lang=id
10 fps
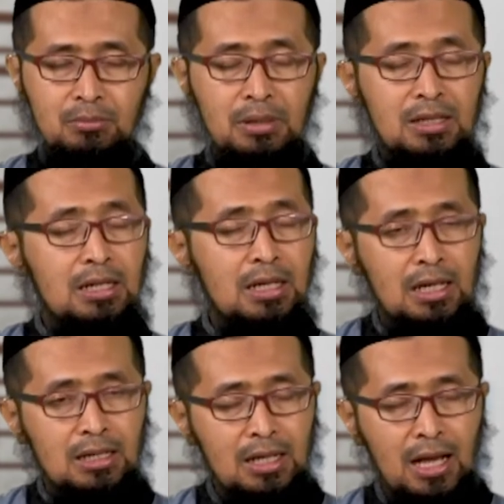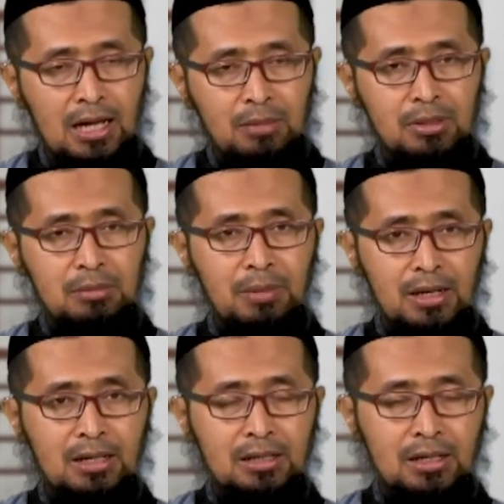Beda dengan keharaman
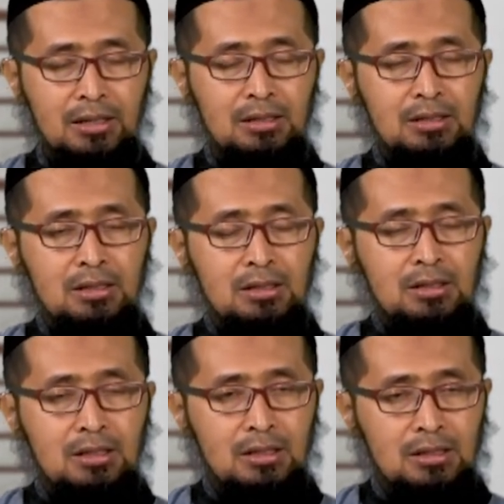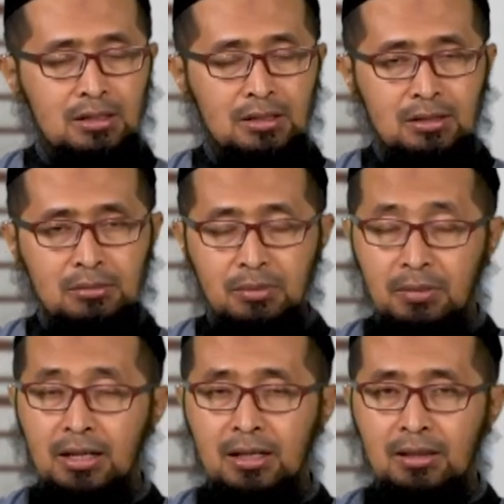barang yang e,
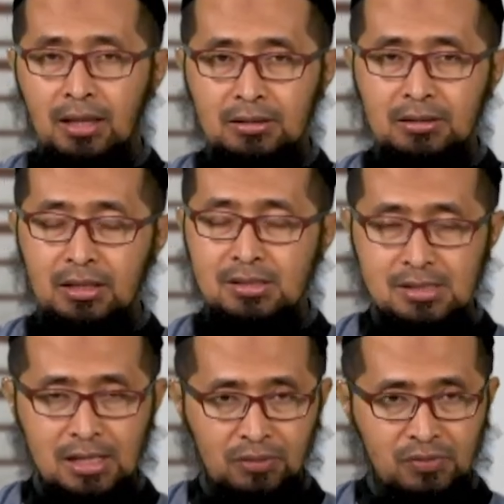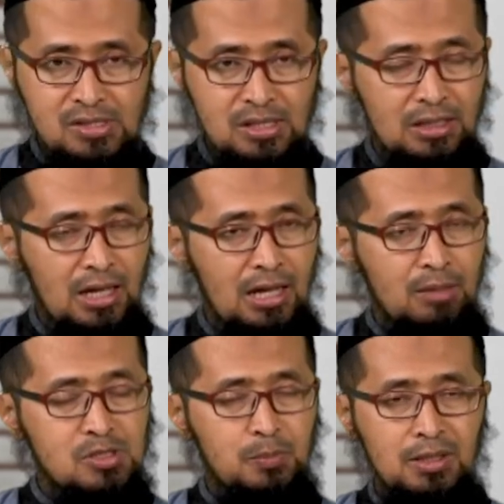memang zatnya secara fisiknya
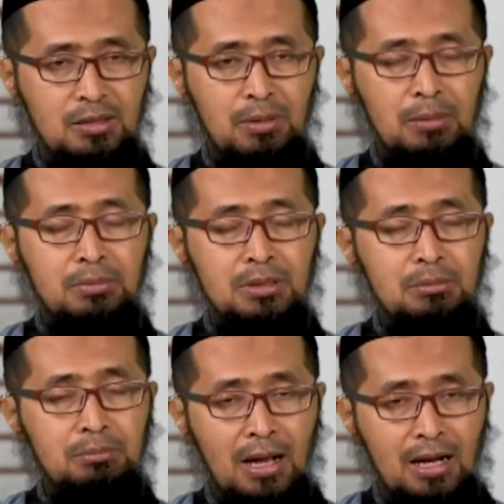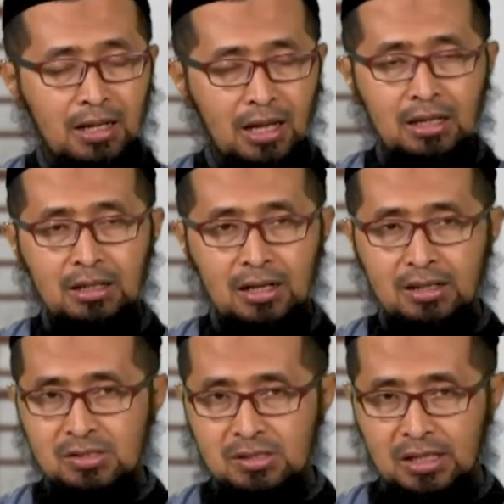haram seperti babi, bangkai dan yang
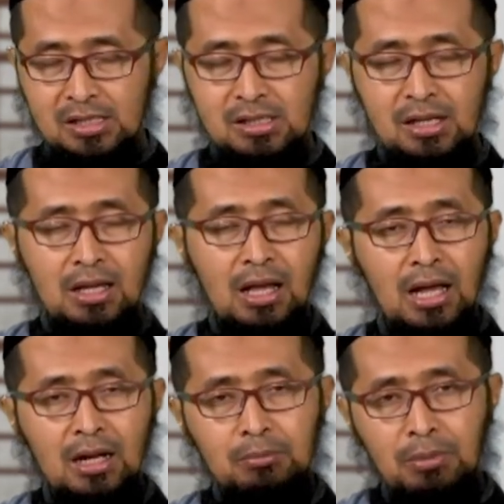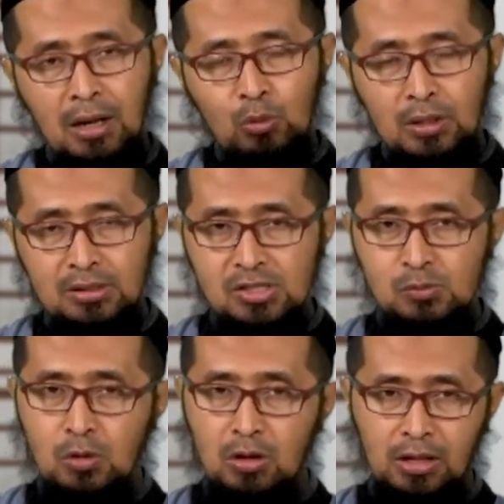sejenis haram berlaku atas
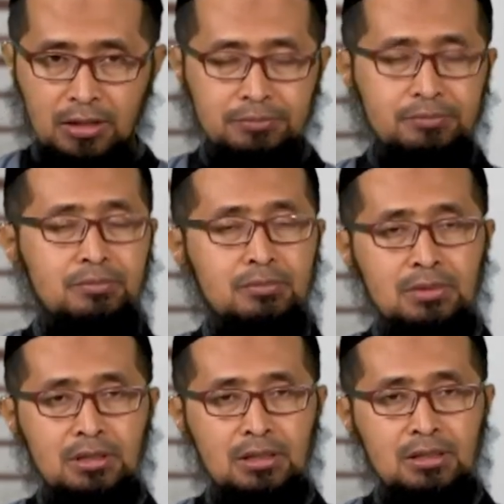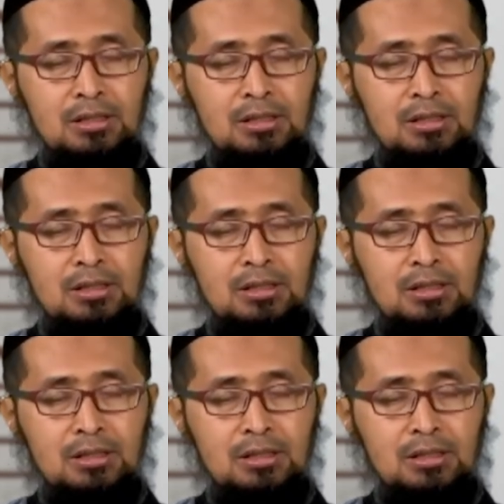semua orang. Ya.